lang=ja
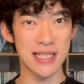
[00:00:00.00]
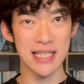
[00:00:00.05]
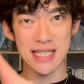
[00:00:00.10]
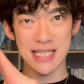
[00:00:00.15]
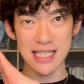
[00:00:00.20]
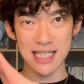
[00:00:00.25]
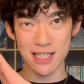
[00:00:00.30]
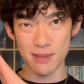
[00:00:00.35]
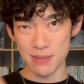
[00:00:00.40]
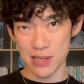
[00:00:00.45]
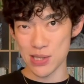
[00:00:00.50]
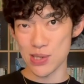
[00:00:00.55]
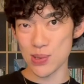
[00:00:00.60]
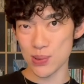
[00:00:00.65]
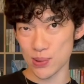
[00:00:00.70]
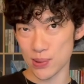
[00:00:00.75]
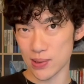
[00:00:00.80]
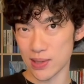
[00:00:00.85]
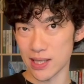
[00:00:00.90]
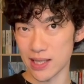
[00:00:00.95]
人生の満
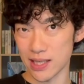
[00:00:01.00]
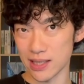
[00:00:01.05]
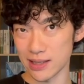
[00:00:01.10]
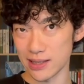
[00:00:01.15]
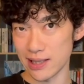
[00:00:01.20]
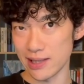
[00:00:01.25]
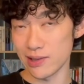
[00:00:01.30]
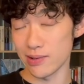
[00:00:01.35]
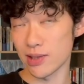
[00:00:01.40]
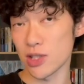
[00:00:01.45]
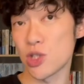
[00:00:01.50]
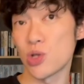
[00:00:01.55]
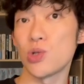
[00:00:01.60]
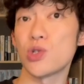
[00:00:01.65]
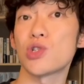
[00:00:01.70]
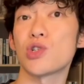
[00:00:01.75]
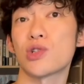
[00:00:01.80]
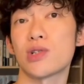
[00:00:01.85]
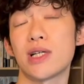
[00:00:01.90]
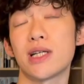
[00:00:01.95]
足度が上がったりとか、集
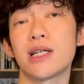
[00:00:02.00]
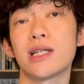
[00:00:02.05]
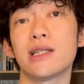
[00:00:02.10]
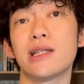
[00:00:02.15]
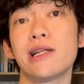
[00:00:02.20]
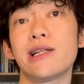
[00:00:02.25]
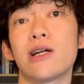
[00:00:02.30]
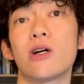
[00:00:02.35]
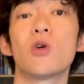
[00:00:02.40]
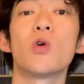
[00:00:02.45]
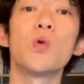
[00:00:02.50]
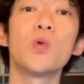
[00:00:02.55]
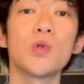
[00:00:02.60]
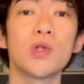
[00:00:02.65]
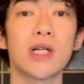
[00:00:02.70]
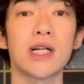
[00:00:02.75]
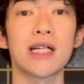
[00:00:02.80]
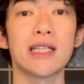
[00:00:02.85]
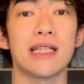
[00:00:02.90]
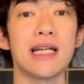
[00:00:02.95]
中力が上がったりとか、幸福
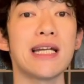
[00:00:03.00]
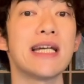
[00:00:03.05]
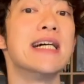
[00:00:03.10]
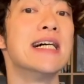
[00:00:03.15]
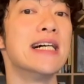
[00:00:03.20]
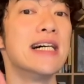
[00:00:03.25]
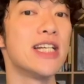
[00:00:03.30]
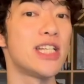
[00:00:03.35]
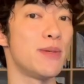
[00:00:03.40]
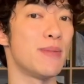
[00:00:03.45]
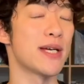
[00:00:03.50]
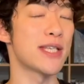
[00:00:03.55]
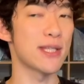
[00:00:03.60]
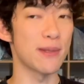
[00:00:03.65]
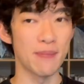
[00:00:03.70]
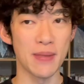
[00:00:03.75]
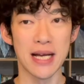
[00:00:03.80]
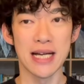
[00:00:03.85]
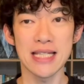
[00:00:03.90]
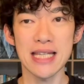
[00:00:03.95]
度が上がったりします。